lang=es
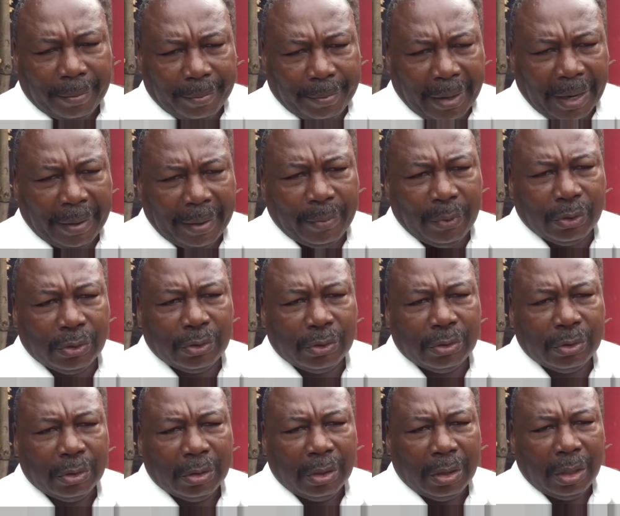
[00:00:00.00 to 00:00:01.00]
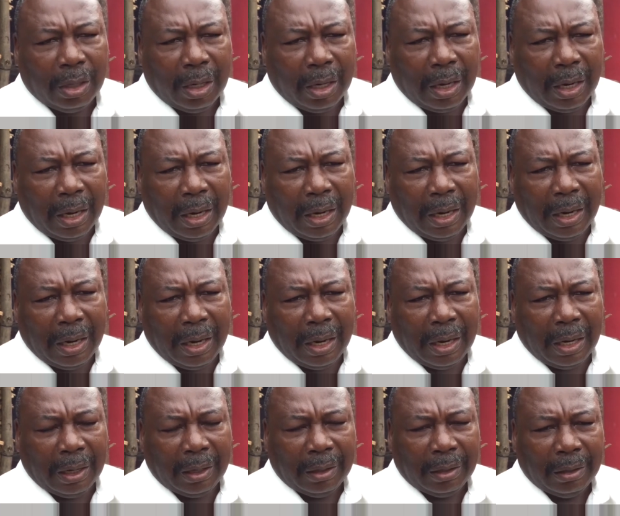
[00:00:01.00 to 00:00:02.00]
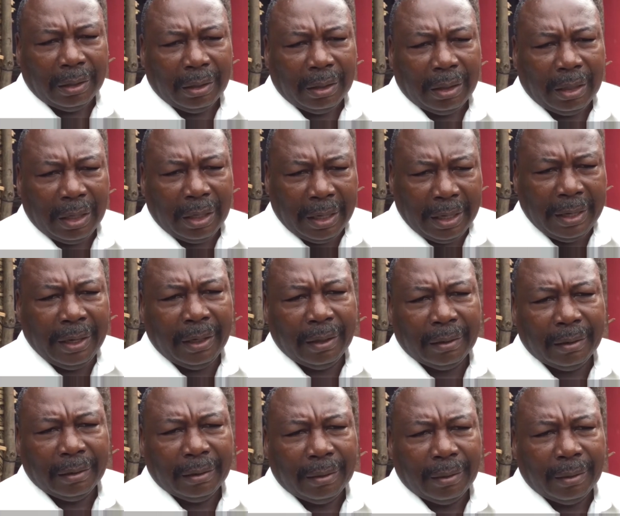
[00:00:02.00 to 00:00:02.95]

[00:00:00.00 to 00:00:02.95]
Vamos a ir